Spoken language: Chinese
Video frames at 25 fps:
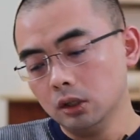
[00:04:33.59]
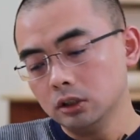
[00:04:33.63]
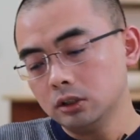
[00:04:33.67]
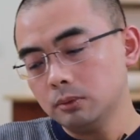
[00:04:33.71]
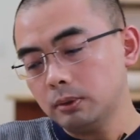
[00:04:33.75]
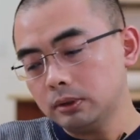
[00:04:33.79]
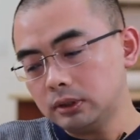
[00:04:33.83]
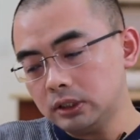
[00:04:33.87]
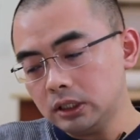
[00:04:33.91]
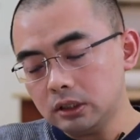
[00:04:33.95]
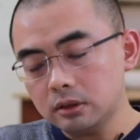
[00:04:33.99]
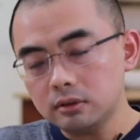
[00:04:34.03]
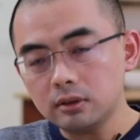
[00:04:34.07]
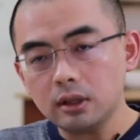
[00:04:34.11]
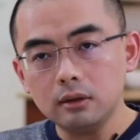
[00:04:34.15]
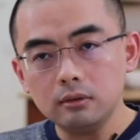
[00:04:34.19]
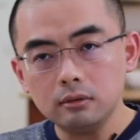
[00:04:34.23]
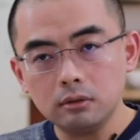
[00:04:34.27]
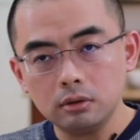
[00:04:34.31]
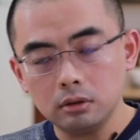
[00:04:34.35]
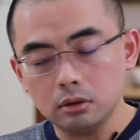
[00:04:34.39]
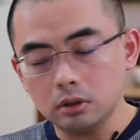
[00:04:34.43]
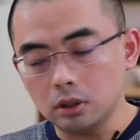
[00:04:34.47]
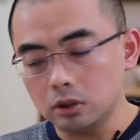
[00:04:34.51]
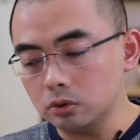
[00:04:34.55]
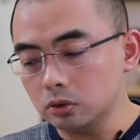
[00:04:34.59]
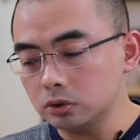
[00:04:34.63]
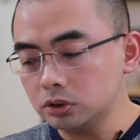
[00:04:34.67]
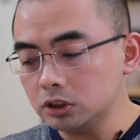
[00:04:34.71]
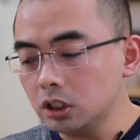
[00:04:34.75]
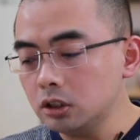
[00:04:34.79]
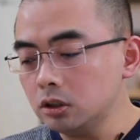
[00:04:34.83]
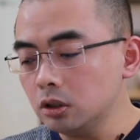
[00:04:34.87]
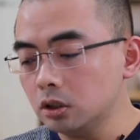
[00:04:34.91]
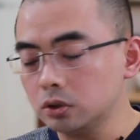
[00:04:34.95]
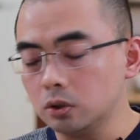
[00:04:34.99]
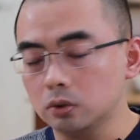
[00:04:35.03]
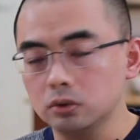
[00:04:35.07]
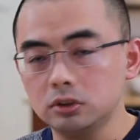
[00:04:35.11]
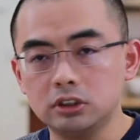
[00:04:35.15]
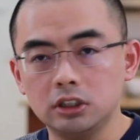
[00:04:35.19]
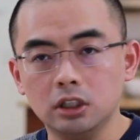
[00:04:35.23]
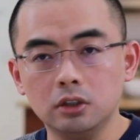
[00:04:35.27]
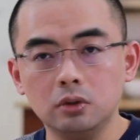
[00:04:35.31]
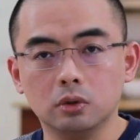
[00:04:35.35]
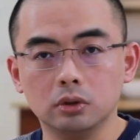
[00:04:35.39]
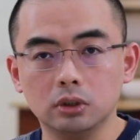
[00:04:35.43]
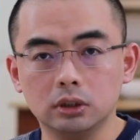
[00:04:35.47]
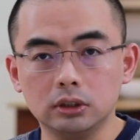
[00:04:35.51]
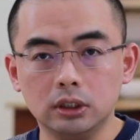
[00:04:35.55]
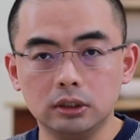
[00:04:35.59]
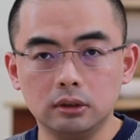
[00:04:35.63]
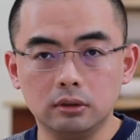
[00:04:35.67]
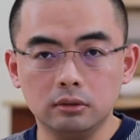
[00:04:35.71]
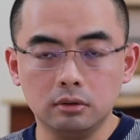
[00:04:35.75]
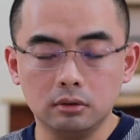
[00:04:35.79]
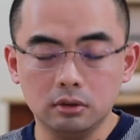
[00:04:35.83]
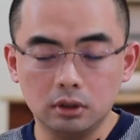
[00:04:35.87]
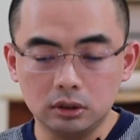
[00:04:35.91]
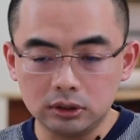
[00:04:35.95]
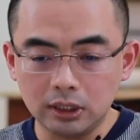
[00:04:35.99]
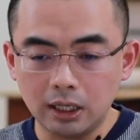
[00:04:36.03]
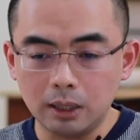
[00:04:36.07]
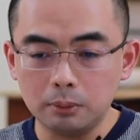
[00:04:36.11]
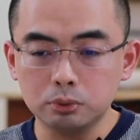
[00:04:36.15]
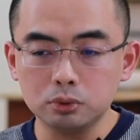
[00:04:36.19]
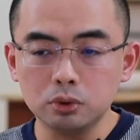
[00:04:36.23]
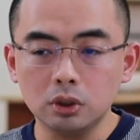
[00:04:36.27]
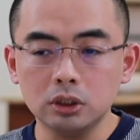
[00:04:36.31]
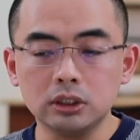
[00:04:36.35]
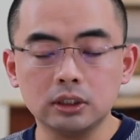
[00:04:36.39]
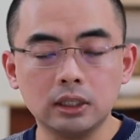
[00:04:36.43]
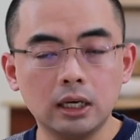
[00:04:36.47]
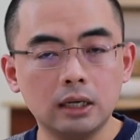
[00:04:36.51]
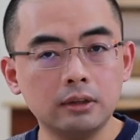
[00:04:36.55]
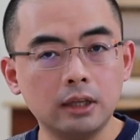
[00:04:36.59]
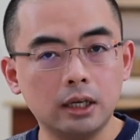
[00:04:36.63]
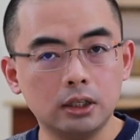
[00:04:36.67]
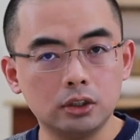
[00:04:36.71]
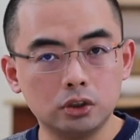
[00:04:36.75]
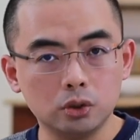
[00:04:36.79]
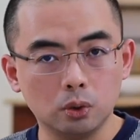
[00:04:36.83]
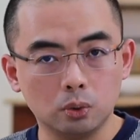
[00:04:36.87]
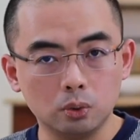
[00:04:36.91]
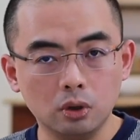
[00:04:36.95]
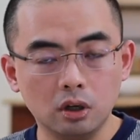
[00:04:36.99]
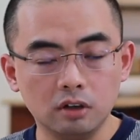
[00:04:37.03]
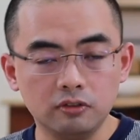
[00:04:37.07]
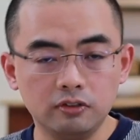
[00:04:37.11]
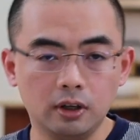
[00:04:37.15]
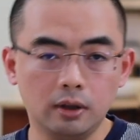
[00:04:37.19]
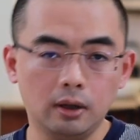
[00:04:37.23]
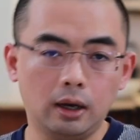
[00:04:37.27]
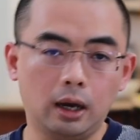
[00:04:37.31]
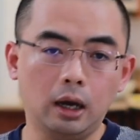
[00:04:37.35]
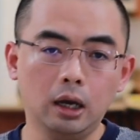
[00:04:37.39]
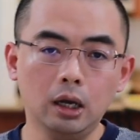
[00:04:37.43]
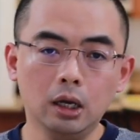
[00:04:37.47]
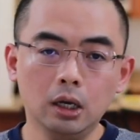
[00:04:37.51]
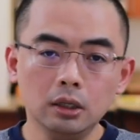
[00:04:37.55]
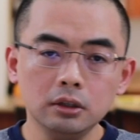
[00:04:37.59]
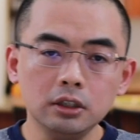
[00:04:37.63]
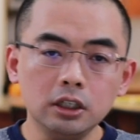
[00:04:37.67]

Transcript: 那么第三次呢，就真正有结果的那一次呢，差不多应该在九月份啊。